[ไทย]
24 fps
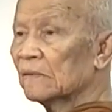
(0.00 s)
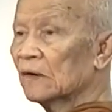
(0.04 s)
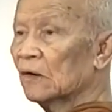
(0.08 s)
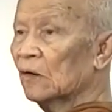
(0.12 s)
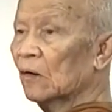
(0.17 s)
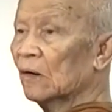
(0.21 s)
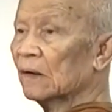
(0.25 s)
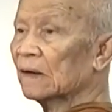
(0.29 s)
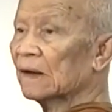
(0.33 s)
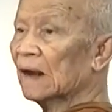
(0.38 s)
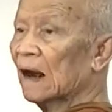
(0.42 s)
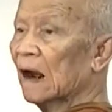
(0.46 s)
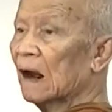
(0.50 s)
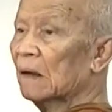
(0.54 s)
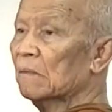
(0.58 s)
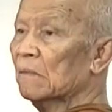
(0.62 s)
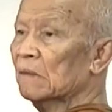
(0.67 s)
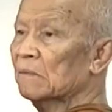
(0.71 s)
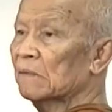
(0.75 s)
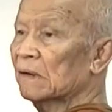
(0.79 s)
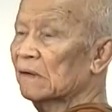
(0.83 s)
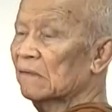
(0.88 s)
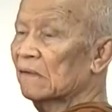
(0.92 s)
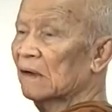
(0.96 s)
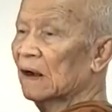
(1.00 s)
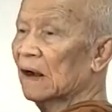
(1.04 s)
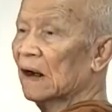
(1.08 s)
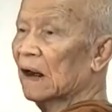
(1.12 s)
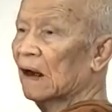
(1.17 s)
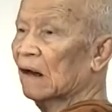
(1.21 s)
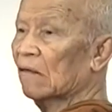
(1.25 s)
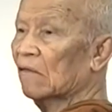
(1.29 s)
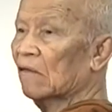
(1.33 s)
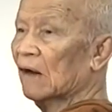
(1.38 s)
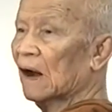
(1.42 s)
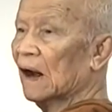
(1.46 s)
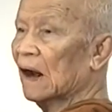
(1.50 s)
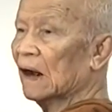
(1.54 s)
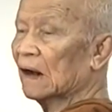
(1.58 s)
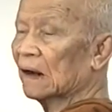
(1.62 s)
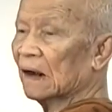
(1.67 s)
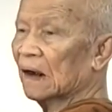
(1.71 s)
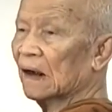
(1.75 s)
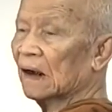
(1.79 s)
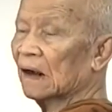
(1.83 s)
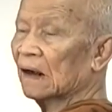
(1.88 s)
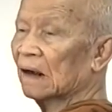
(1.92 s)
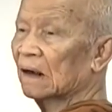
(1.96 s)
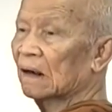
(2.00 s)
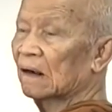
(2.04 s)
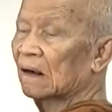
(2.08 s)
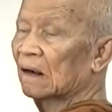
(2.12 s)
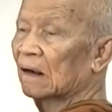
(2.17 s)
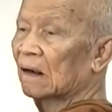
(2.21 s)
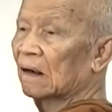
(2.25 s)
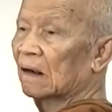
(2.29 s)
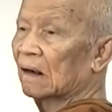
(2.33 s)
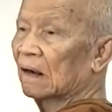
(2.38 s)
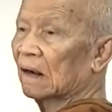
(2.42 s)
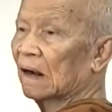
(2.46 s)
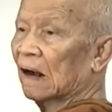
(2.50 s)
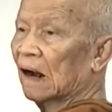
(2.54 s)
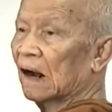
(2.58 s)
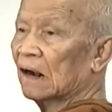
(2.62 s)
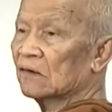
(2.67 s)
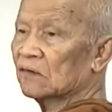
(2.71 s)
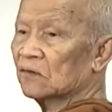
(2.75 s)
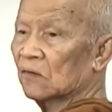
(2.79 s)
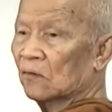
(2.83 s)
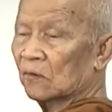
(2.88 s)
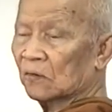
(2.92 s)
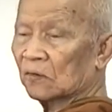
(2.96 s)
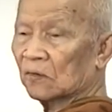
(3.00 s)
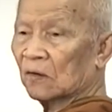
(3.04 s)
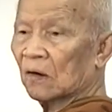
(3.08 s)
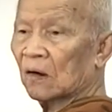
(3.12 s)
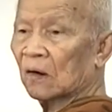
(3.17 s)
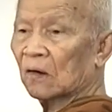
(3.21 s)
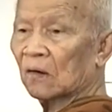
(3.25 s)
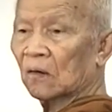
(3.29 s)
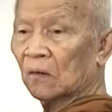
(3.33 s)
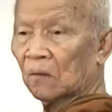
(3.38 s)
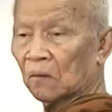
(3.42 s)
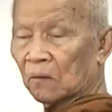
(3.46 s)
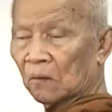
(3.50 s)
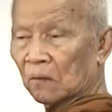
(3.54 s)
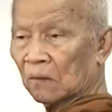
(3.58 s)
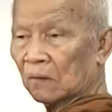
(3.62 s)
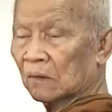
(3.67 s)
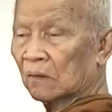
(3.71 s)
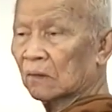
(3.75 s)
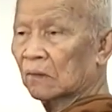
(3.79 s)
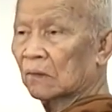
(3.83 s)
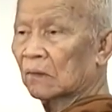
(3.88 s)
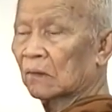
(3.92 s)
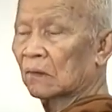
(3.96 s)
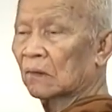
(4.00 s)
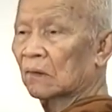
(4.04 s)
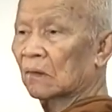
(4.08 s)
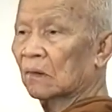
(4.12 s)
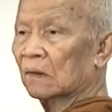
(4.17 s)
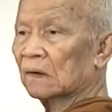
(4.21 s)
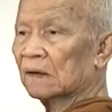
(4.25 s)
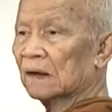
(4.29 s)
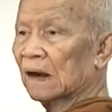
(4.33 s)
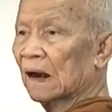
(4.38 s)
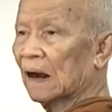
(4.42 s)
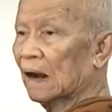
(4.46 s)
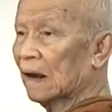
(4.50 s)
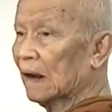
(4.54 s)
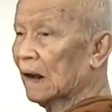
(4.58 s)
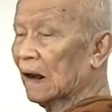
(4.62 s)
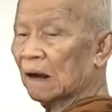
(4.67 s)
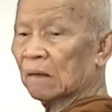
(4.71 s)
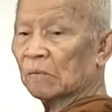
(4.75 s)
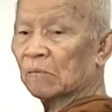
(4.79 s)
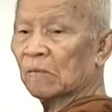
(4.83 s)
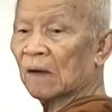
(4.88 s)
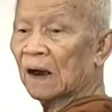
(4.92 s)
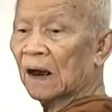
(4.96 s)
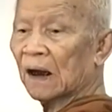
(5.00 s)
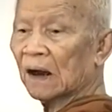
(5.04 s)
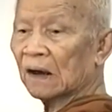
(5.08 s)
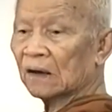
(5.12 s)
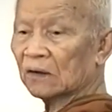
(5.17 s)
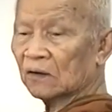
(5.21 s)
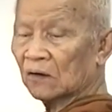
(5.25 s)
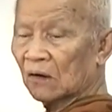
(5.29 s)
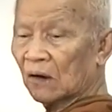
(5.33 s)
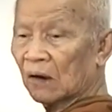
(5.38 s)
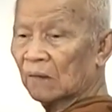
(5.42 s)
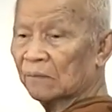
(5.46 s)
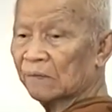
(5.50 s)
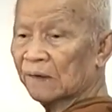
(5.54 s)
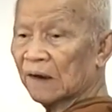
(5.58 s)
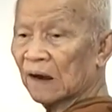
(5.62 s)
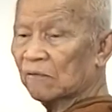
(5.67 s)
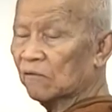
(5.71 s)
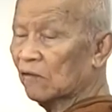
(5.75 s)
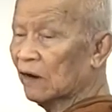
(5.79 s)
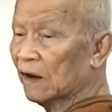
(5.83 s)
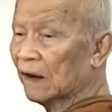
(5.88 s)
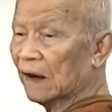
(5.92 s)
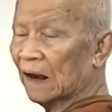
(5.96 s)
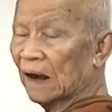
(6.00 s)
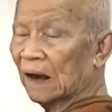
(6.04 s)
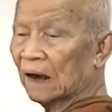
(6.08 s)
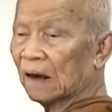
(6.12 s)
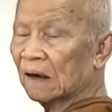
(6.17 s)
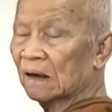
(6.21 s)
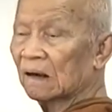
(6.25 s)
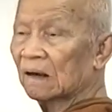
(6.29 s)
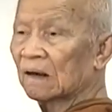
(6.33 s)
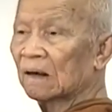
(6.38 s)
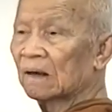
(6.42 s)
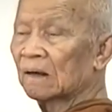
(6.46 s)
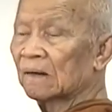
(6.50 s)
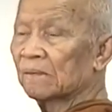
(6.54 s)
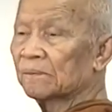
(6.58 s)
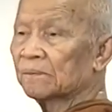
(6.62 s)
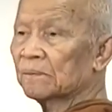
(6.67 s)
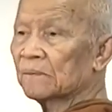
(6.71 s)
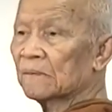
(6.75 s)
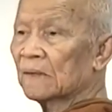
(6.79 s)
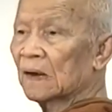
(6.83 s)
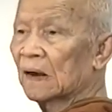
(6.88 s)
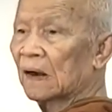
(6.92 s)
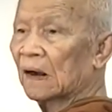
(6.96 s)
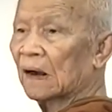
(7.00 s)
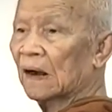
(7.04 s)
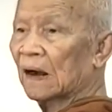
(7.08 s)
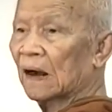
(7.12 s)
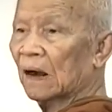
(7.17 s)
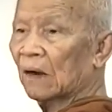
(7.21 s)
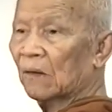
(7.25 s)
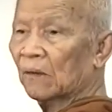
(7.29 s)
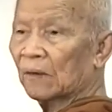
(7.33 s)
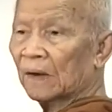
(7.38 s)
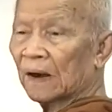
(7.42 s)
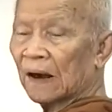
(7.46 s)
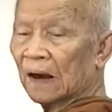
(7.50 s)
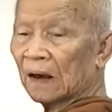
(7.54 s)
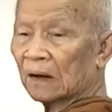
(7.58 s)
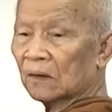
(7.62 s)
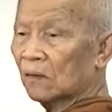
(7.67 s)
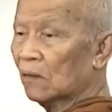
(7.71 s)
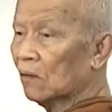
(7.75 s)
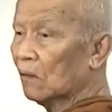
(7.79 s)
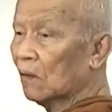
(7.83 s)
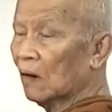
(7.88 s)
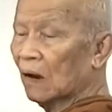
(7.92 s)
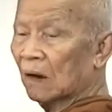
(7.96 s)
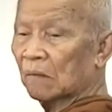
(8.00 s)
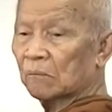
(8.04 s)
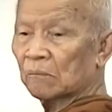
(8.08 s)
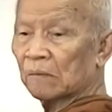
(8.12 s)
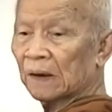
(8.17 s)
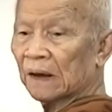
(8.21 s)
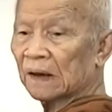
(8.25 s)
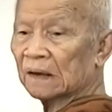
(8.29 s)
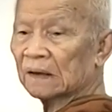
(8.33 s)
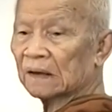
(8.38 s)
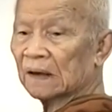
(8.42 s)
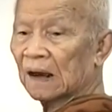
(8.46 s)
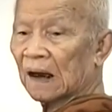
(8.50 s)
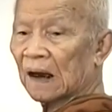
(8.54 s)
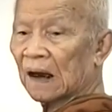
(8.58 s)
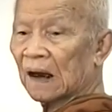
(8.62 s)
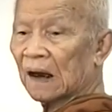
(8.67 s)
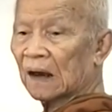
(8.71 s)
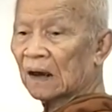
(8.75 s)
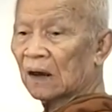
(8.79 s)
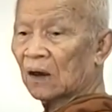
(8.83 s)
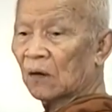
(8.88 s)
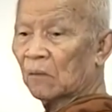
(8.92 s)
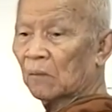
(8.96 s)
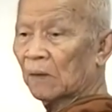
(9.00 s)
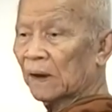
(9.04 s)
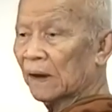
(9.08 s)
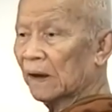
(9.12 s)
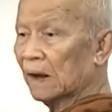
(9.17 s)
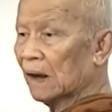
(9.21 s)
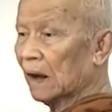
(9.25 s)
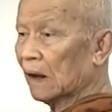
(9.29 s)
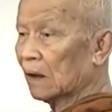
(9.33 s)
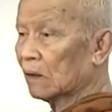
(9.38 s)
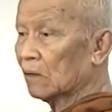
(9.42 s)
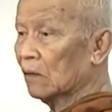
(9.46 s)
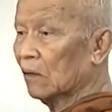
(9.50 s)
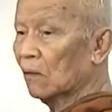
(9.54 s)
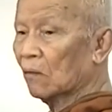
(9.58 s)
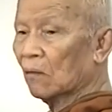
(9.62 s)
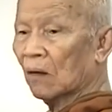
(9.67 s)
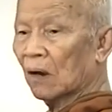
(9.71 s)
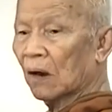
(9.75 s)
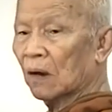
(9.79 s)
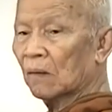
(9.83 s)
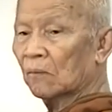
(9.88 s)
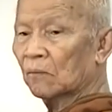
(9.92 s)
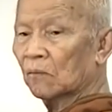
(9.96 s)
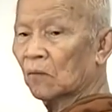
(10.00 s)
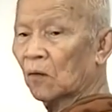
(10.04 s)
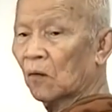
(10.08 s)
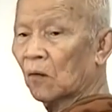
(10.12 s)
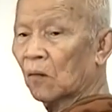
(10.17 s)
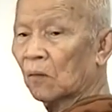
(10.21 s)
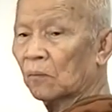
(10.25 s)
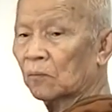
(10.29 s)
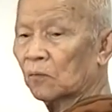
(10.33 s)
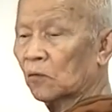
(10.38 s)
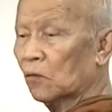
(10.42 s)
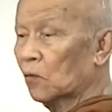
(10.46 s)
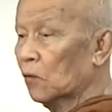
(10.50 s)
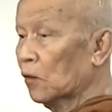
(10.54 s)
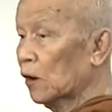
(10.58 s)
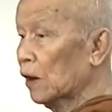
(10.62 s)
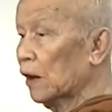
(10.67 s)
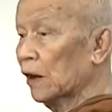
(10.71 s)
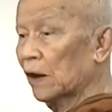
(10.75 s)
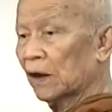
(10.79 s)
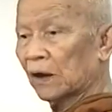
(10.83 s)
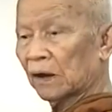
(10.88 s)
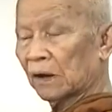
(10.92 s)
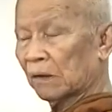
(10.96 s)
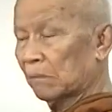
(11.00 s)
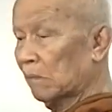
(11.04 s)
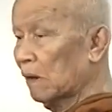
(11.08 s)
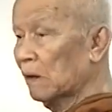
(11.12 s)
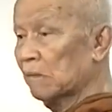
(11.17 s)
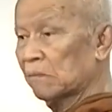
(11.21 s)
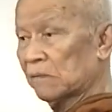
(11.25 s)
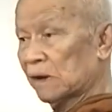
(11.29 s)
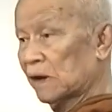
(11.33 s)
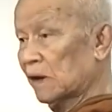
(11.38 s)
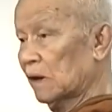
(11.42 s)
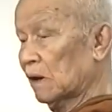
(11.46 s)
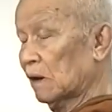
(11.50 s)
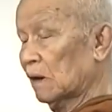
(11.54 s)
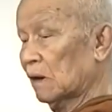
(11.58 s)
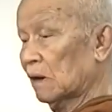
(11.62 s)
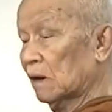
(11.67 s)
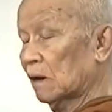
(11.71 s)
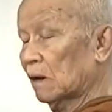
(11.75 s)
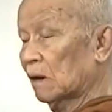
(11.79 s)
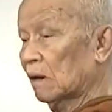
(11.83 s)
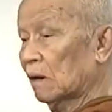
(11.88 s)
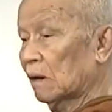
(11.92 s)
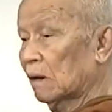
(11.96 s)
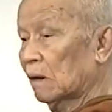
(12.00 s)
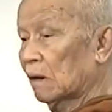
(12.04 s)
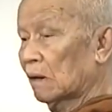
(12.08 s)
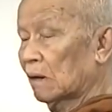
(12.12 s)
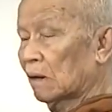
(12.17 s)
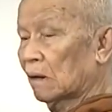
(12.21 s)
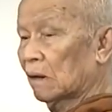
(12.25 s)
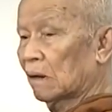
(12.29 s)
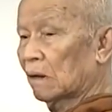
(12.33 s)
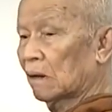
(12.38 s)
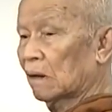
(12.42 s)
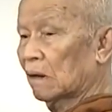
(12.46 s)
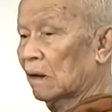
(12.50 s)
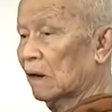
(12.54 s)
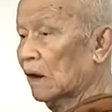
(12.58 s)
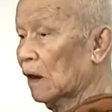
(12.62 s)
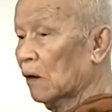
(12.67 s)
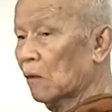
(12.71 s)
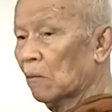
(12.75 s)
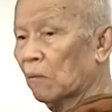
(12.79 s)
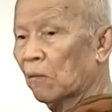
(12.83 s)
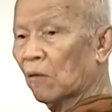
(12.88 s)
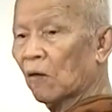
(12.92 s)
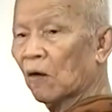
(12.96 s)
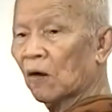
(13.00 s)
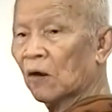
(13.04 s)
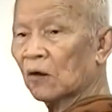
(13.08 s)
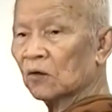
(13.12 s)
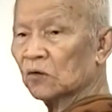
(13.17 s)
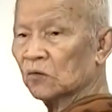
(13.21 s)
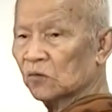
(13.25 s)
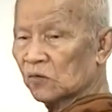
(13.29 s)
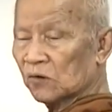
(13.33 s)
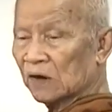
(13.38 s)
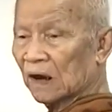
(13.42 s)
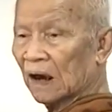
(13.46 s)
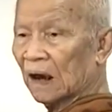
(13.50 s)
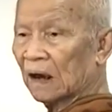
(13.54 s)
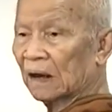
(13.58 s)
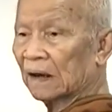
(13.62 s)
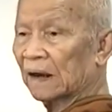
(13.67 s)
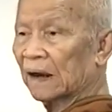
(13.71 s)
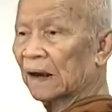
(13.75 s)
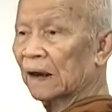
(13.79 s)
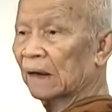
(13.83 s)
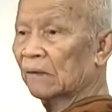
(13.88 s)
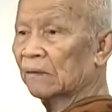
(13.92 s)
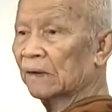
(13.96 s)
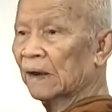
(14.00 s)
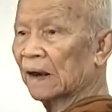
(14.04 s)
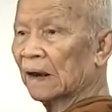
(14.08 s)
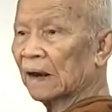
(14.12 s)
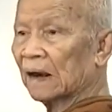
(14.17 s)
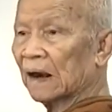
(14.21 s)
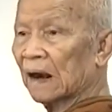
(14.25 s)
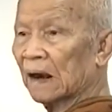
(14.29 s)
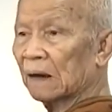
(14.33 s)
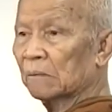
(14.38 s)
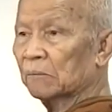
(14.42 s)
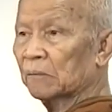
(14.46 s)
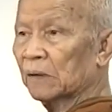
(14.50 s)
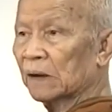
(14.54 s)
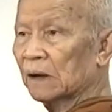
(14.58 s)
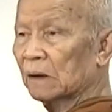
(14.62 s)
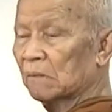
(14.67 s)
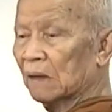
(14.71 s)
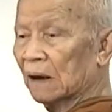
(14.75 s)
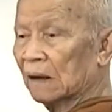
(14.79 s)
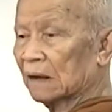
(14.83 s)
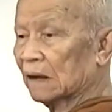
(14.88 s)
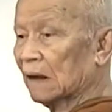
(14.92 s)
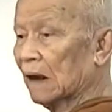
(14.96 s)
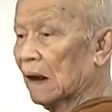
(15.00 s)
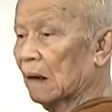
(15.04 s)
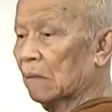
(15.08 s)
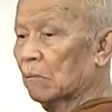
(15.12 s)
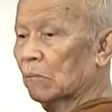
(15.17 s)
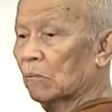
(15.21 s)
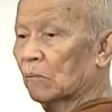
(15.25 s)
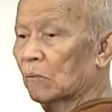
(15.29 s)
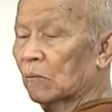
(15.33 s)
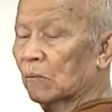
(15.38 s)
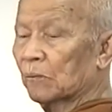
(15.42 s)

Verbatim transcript: หลวงตาไม่มีเวลาว่างนะการสงเคราะห์โลก หลวงตาหนักมากยอมรับว่าหนักเราหนักด้วยความเมตตาเราไม่หนักด้วยความโลภโลเลไม่มี เราพอทุกอย่างแล้วในการปฏิบัติธรรม